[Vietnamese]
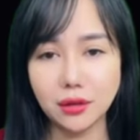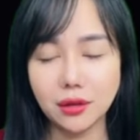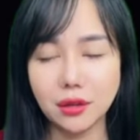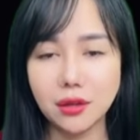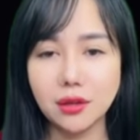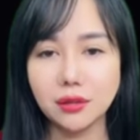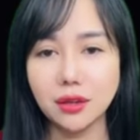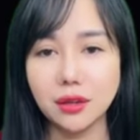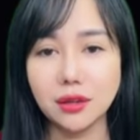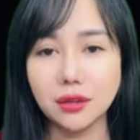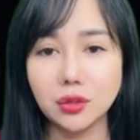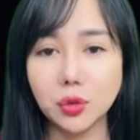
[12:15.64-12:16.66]
Hứa Gia
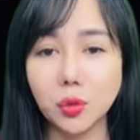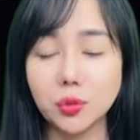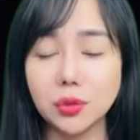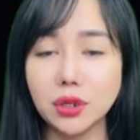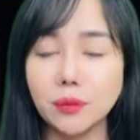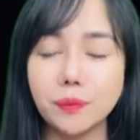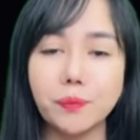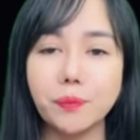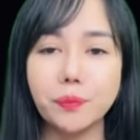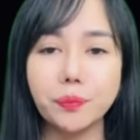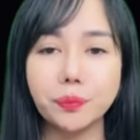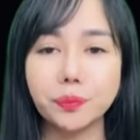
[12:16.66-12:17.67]
Kỳ, anh đợi một
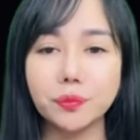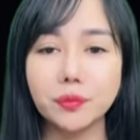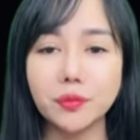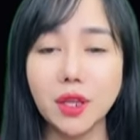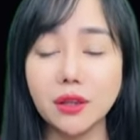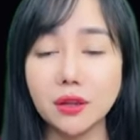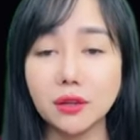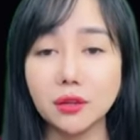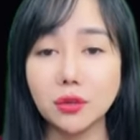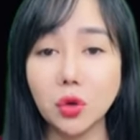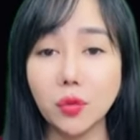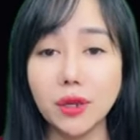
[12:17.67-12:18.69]
lát, tôi ghi địa
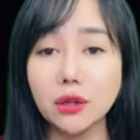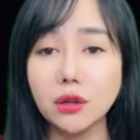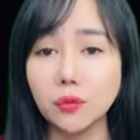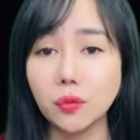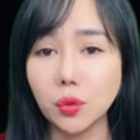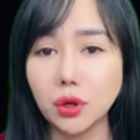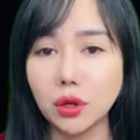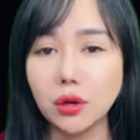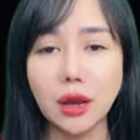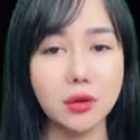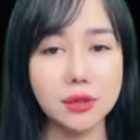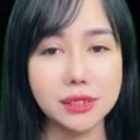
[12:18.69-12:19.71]
chỉ cho.
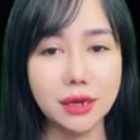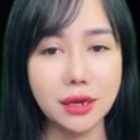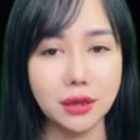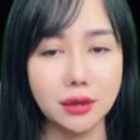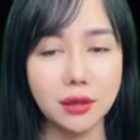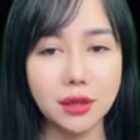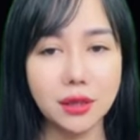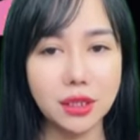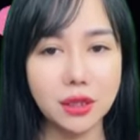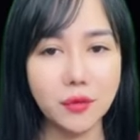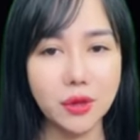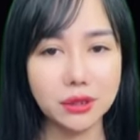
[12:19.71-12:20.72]
Rời khỏi ghế sofa,
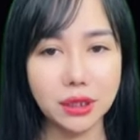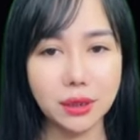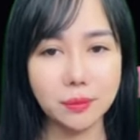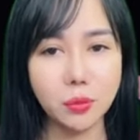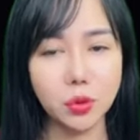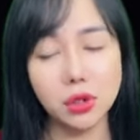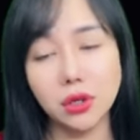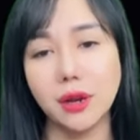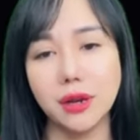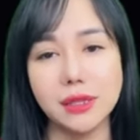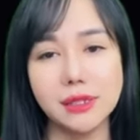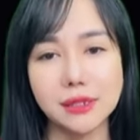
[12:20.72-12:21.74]
Hứa Lâm đi vào
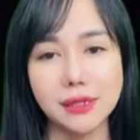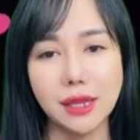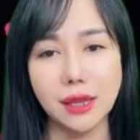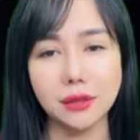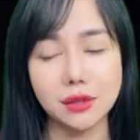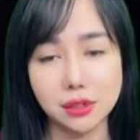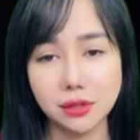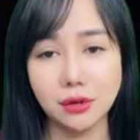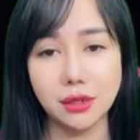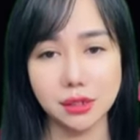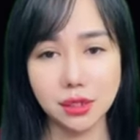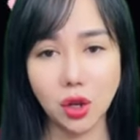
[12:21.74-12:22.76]
phòng, hít một hơi
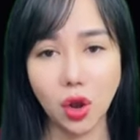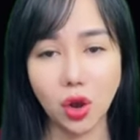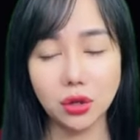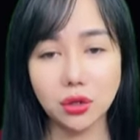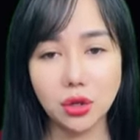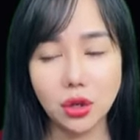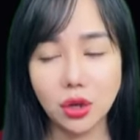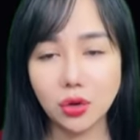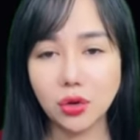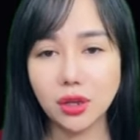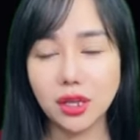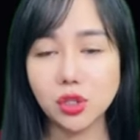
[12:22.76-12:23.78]
thật sâu để giữ bình
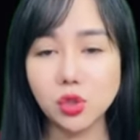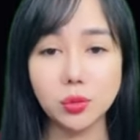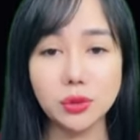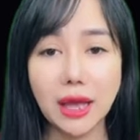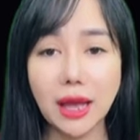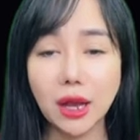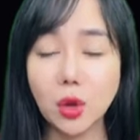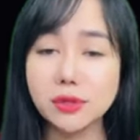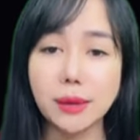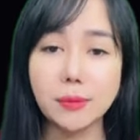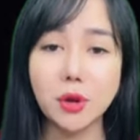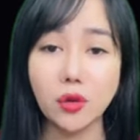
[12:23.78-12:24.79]
tĩnh. Trong
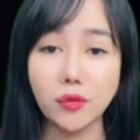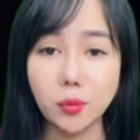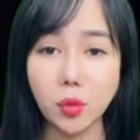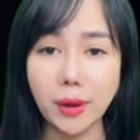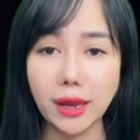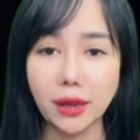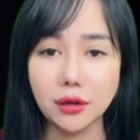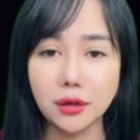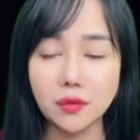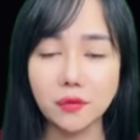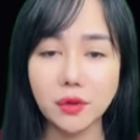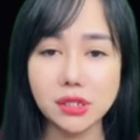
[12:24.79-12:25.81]
quá trình nói chuyện với vị
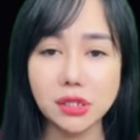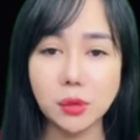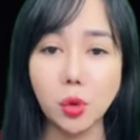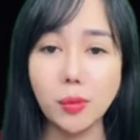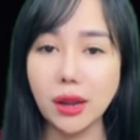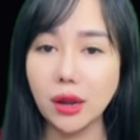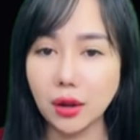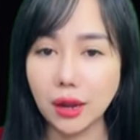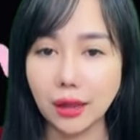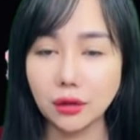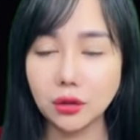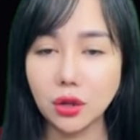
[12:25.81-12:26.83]
thanh tra, cô
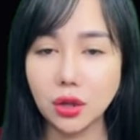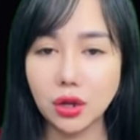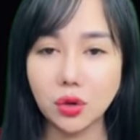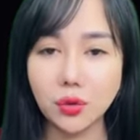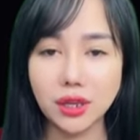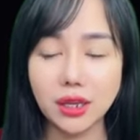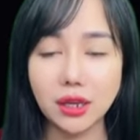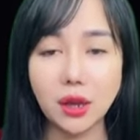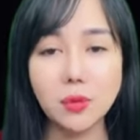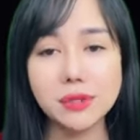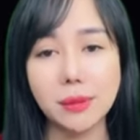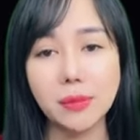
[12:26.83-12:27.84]
phải kiềm chế lắm
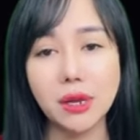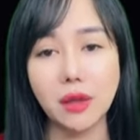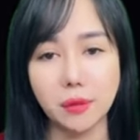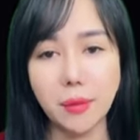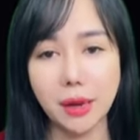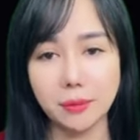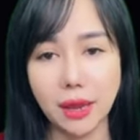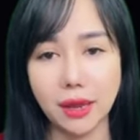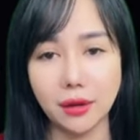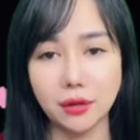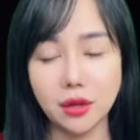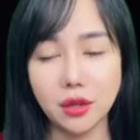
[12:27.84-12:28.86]
mới không để lộ sơ
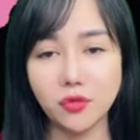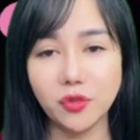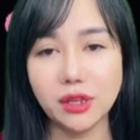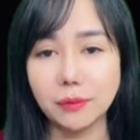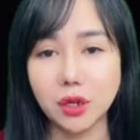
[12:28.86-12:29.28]
hở gì.